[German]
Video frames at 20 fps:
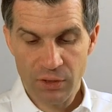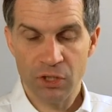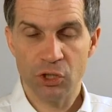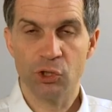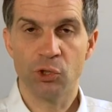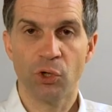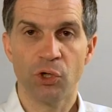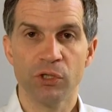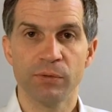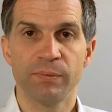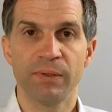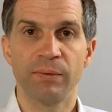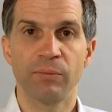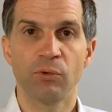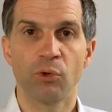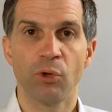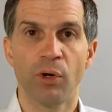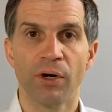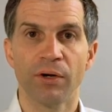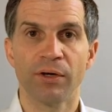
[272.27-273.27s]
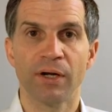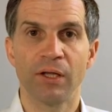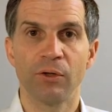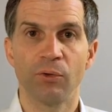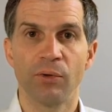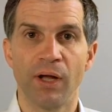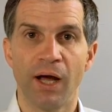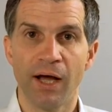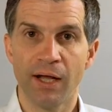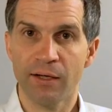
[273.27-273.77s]
die Chance mit dem
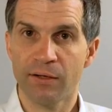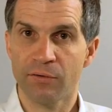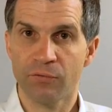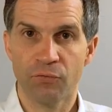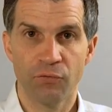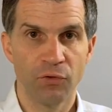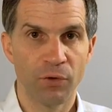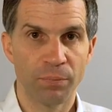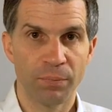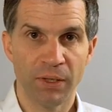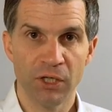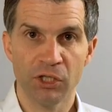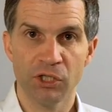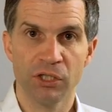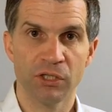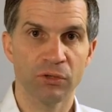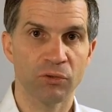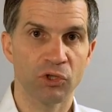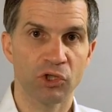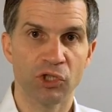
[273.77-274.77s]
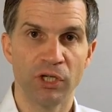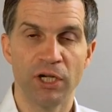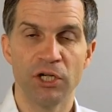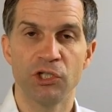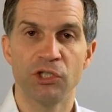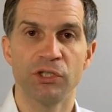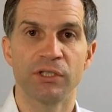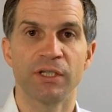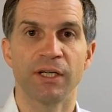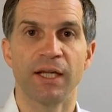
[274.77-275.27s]
Chlorgranulat für bestes und
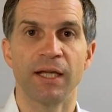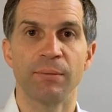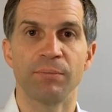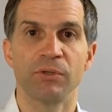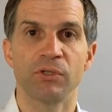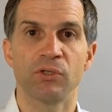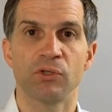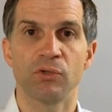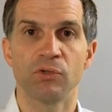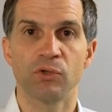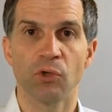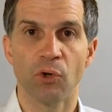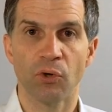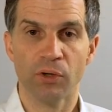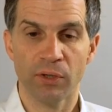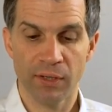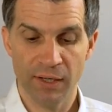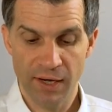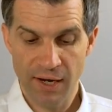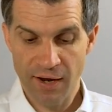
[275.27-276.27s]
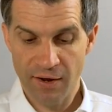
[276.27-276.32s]
schnellstes Ergebnis zu sorgen,